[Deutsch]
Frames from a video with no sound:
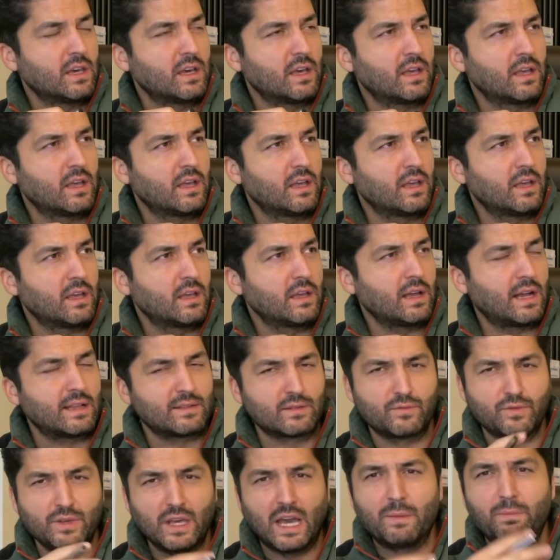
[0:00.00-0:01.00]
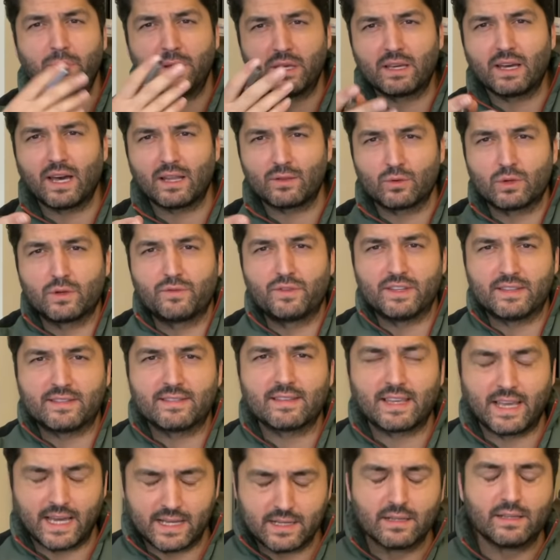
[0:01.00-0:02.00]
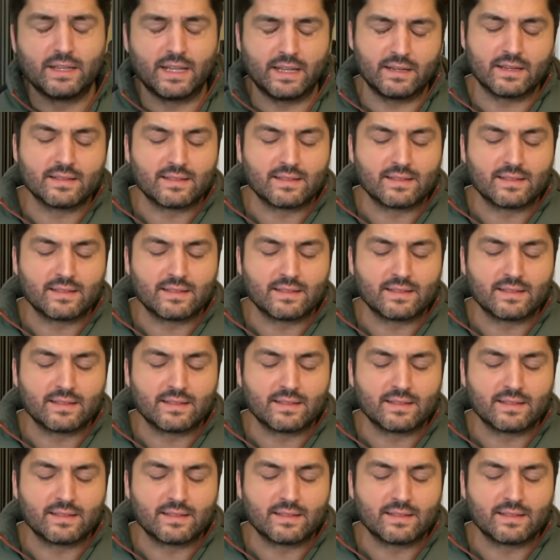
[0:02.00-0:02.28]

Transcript: äh, also VIP-Karten oder wie ich sie gerne nenne,